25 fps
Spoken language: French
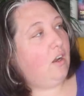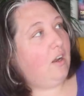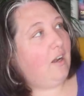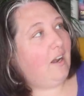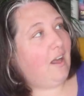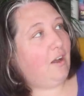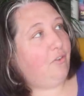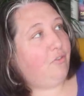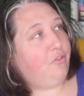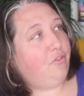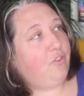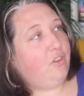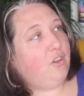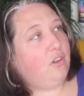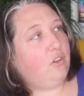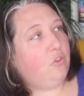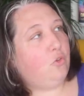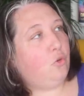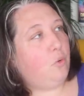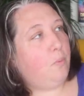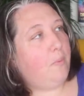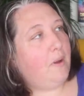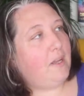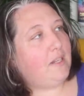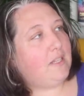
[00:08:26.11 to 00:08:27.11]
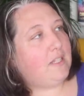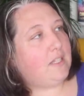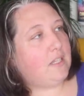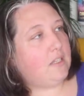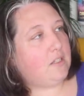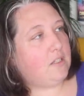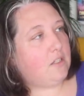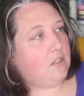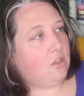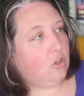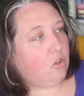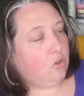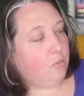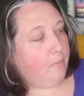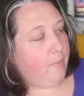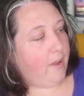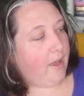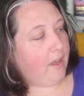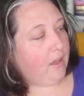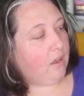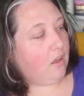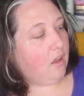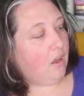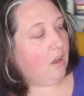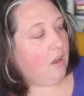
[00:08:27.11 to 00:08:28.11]
La fin de Matt
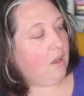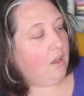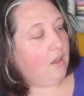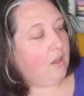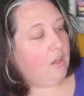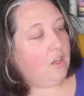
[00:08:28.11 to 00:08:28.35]
Strandberg